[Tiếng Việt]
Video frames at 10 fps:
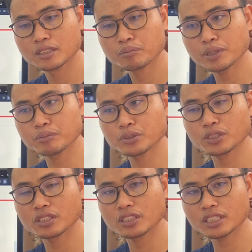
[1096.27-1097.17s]
phim
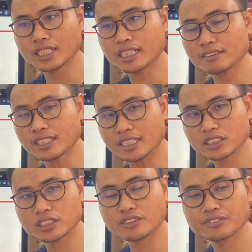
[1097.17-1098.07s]
yun cái hào tại
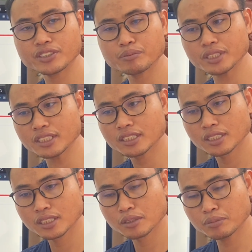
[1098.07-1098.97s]
action phim á
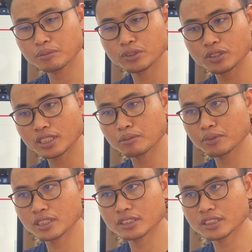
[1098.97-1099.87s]
phim yun là
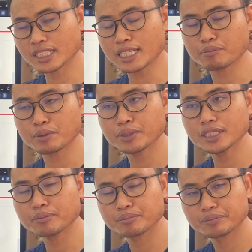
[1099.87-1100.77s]
miền sạc cam mà
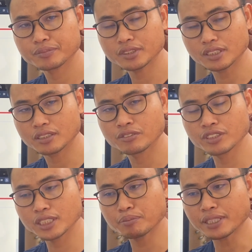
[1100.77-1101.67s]
phim
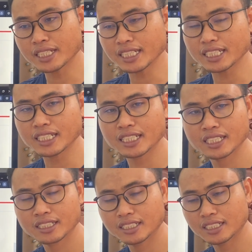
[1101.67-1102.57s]
vì bà ha
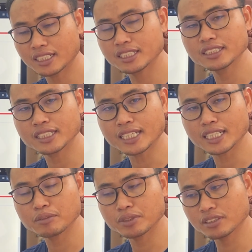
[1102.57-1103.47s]
hay gì
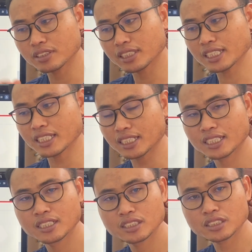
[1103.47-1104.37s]
đây mới được tha
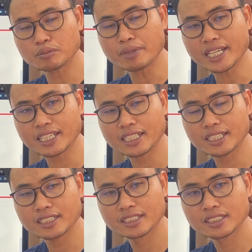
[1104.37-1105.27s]
cho
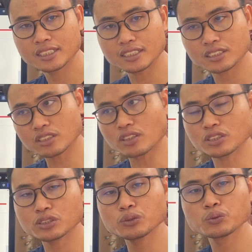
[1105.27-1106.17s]
bằng tỏ
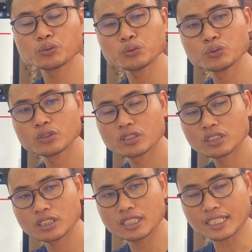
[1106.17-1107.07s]
su
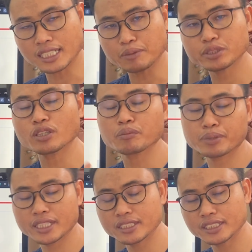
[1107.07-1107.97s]
là cái nạp sòng
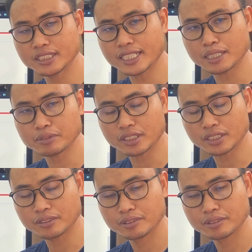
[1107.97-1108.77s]
play như chị đam như thế